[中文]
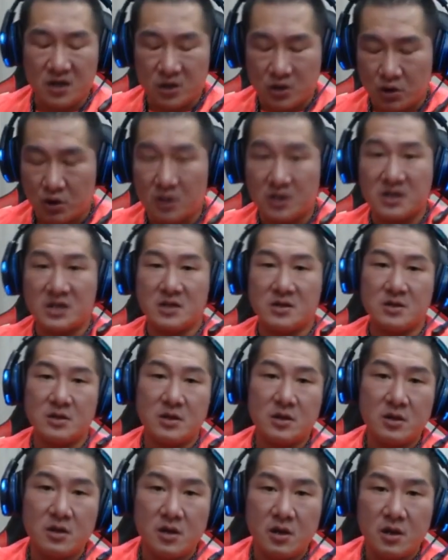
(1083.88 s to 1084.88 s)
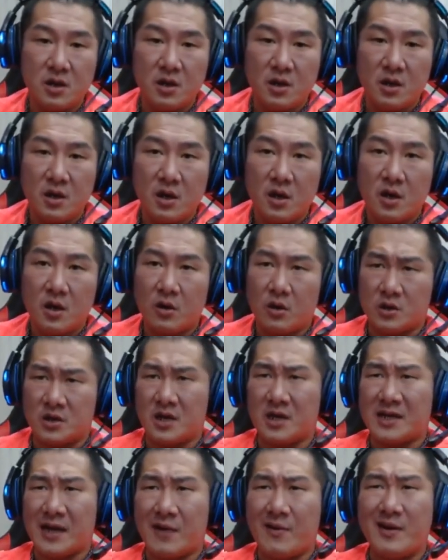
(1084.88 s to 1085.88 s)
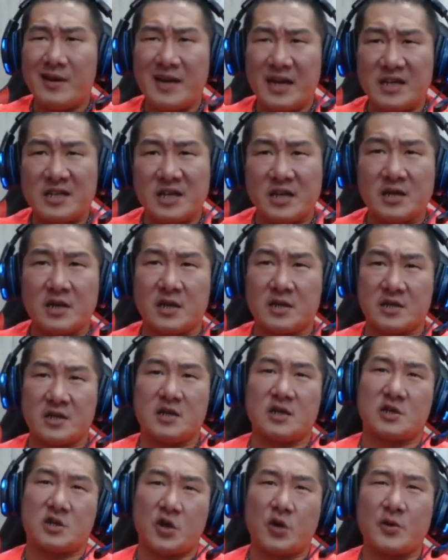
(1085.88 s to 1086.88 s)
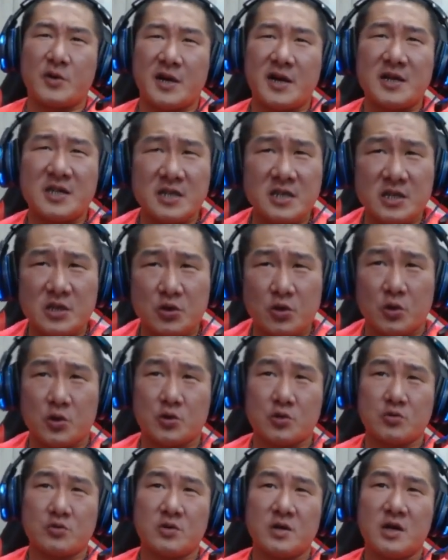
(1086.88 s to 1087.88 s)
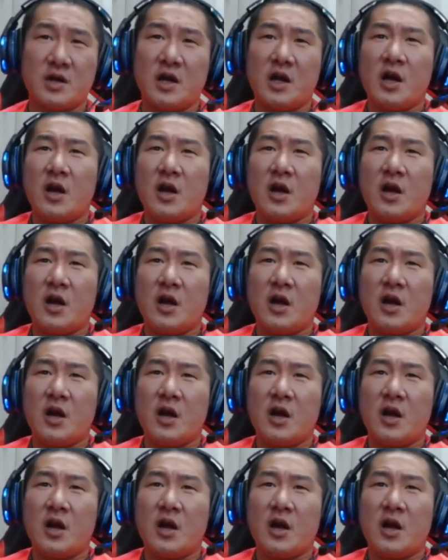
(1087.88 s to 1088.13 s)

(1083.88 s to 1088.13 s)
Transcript: 的觉醒，我觉得台湾年轻人真的终于可以自己做主了。